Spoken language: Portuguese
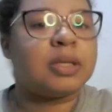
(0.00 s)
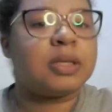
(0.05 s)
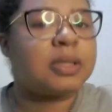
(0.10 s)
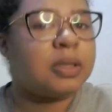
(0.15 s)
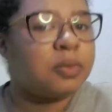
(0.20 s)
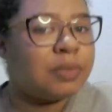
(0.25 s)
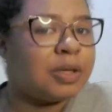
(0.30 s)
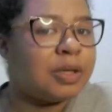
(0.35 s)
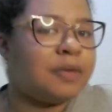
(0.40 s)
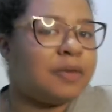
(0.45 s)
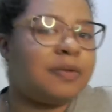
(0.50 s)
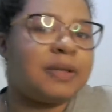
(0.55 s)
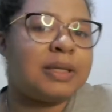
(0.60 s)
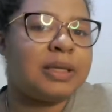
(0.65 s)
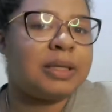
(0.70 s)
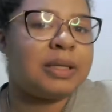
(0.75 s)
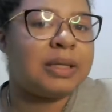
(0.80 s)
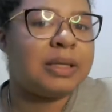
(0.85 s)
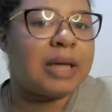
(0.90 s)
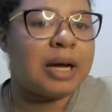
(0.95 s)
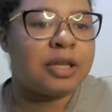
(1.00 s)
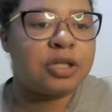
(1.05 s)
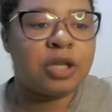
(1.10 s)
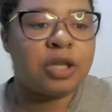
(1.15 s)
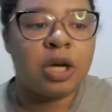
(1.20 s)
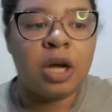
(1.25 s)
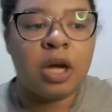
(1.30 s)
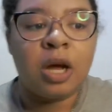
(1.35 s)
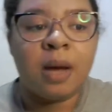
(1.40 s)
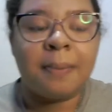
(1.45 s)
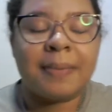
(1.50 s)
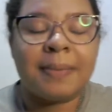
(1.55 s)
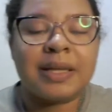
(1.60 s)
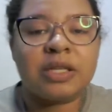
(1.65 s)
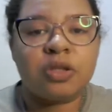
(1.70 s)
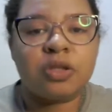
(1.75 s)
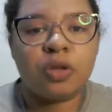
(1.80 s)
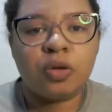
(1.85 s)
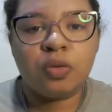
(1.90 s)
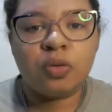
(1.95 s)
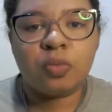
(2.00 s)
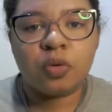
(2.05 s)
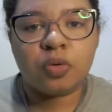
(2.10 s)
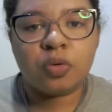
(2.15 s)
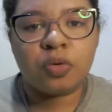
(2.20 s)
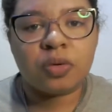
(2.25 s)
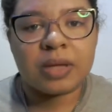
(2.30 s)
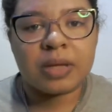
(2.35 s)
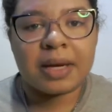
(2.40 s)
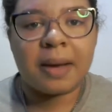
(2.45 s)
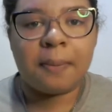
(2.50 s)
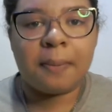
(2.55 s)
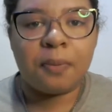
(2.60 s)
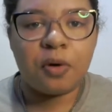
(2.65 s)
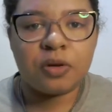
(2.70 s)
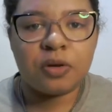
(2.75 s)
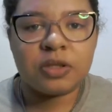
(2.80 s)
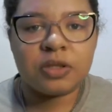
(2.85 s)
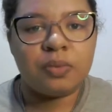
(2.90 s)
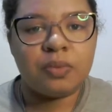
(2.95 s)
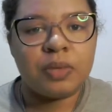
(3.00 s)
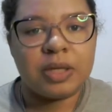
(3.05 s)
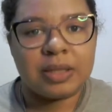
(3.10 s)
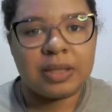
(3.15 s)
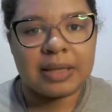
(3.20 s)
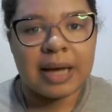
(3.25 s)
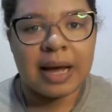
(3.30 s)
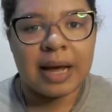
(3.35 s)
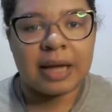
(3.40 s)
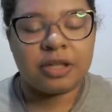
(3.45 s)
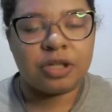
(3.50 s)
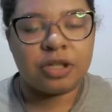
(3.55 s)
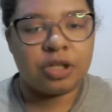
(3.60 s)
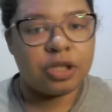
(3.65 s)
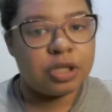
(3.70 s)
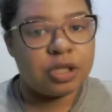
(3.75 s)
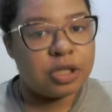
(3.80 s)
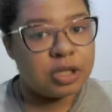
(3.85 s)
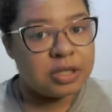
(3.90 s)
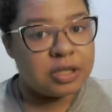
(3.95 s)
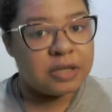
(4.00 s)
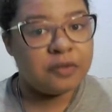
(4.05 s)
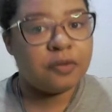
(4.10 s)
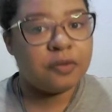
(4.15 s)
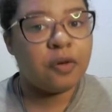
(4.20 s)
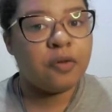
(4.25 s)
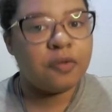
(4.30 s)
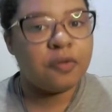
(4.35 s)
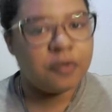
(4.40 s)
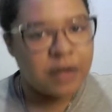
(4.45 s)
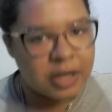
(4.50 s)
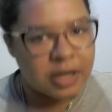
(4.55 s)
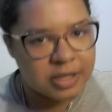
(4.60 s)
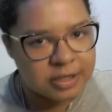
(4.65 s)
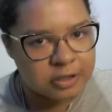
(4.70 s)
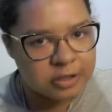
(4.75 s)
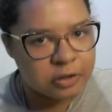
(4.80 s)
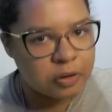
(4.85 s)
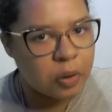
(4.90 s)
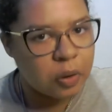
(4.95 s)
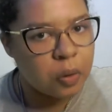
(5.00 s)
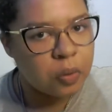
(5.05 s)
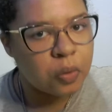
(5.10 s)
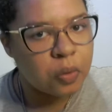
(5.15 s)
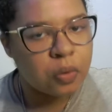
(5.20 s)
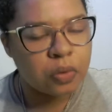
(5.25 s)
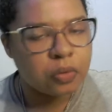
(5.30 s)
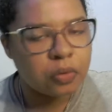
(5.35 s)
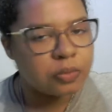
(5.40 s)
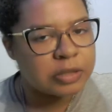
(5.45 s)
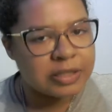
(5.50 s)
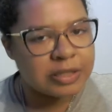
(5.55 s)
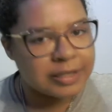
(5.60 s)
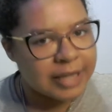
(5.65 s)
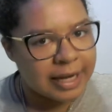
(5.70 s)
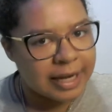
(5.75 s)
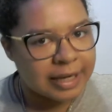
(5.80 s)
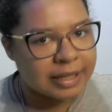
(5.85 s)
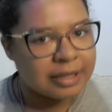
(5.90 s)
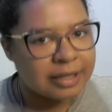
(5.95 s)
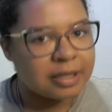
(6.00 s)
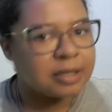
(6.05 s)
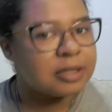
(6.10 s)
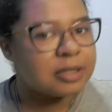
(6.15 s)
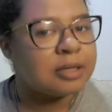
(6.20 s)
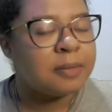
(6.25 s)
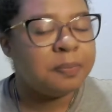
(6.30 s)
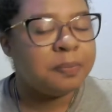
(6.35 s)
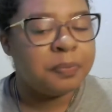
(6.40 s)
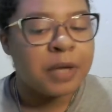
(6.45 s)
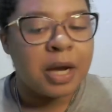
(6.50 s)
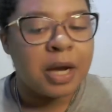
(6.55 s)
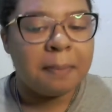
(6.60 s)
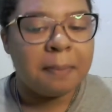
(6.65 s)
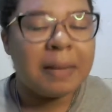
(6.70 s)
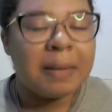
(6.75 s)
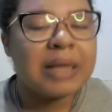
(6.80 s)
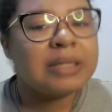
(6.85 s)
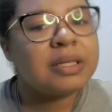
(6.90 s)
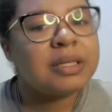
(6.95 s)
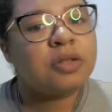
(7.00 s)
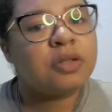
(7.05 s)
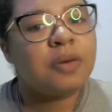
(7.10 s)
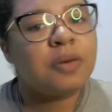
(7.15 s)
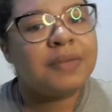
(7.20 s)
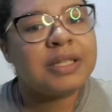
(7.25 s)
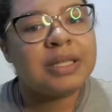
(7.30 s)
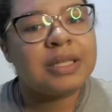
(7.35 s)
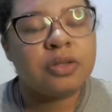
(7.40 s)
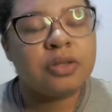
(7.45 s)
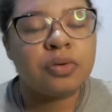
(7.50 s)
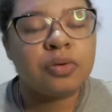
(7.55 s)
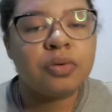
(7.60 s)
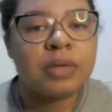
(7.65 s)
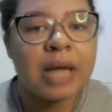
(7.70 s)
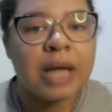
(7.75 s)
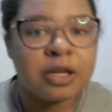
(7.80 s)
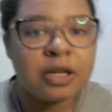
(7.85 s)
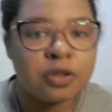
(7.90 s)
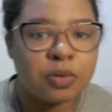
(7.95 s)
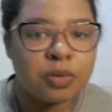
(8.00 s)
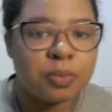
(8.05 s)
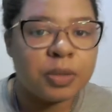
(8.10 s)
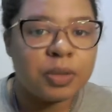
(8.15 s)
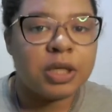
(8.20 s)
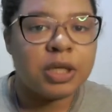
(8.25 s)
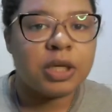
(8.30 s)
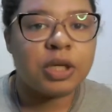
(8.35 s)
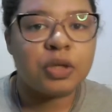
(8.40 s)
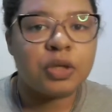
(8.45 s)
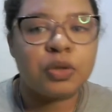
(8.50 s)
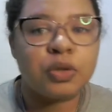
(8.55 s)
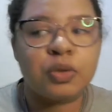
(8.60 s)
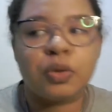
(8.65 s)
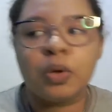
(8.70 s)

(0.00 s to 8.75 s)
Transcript: não têm facilidade. Mas todo mundo tem a possibilidade de desenvolver esse dom com algumas técnicas. Basta só você estudar sobre isso